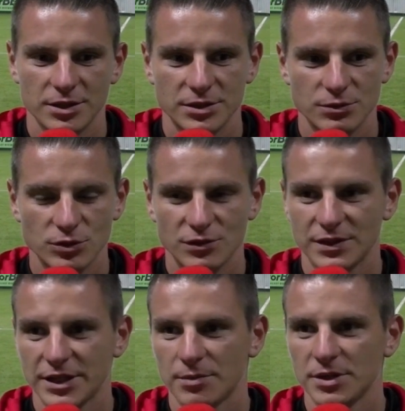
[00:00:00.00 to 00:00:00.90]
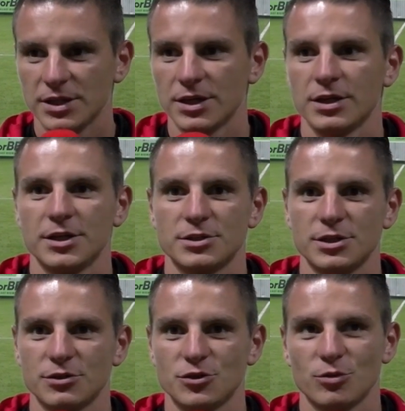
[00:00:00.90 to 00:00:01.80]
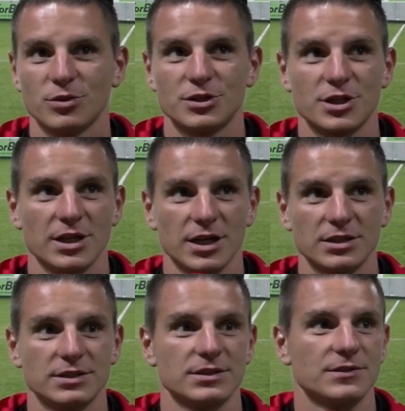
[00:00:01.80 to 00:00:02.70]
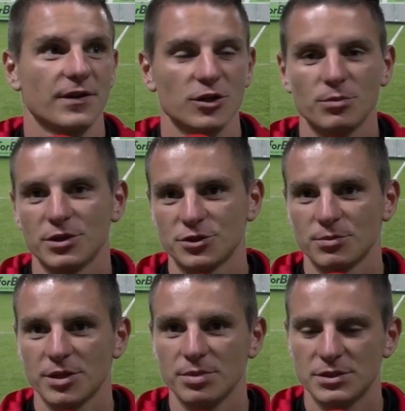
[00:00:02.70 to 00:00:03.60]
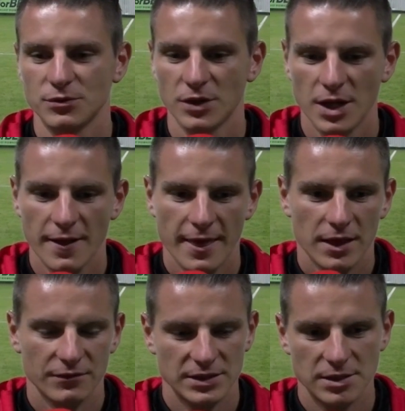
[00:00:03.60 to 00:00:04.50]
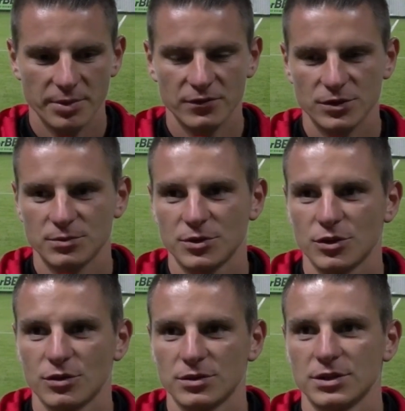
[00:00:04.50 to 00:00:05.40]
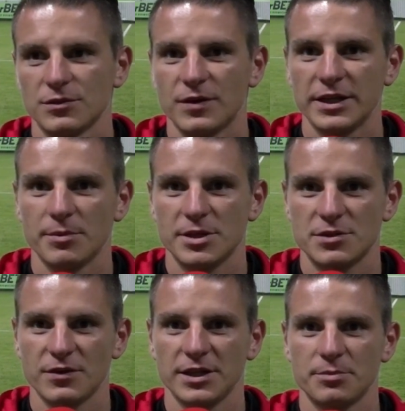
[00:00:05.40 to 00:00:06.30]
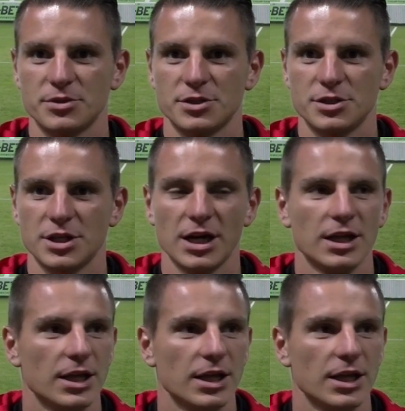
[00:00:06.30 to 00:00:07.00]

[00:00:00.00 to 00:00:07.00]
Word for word: zluzowaniami, jeżeli chodzi o obostrzenia, z fajną ilością kibiców, więc na pewno są to fajne mecze, fajne przeżycia,